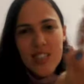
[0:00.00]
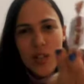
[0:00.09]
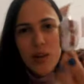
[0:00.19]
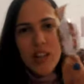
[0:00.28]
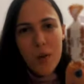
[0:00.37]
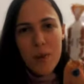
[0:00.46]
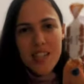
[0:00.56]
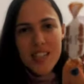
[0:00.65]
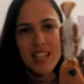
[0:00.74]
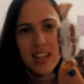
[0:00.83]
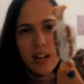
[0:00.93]
queste qui le ho
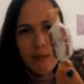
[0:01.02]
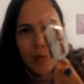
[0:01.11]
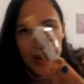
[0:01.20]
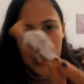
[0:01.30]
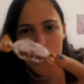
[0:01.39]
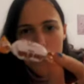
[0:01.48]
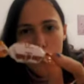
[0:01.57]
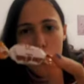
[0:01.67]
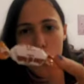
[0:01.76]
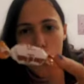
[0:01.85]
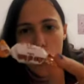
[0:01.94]
prese al Carrefour,
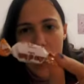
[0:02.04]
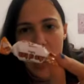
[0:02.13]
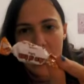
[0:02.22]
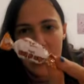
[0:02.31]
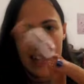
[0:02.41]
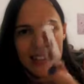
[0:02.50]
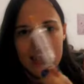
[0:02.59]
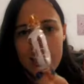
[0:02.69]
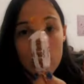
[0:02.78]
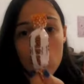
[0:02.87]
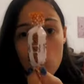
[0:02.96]
Mu al
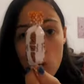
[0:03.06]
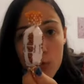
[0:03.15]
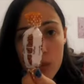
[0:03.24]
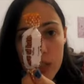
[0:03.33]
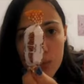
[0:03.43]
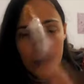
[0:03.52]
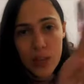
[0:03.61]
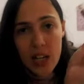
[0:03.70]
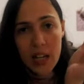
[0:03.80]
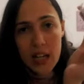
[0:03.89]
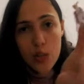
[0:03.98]
latte, Tofì
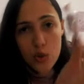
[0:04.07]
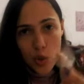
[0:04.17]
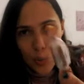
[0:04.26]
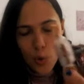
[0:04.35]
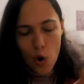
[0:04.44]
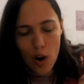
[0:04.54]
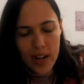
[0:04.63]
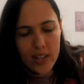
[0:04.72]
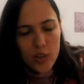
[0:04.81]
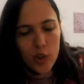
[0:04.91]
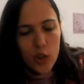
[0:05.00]
Sono buone,
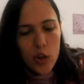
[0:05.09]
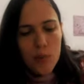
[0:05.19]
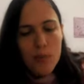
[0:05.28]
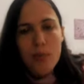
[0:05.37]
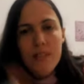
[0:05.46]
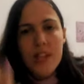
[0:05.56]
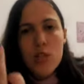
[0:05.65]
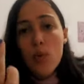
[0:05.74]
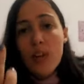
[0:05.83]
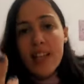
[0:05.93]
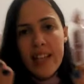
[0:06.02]
sono, preferisco
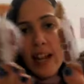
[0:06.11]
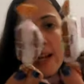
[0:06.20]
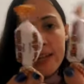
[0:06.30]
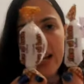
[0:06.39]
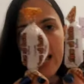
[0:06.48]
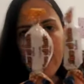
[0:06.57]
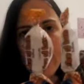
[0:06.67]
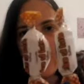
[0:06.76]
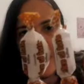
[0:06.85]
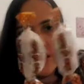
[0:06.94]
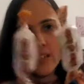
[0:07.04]
quelle della, della
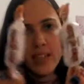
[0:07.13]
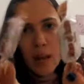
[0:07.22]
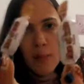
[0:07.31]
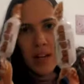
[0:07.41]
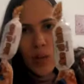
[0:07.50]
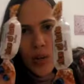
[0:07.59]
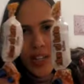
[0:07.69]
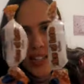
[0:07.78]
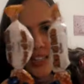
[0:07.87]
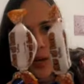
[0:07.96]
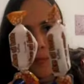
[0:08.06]
Elac, creme
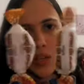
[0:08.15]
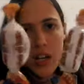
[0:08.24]
liquizia.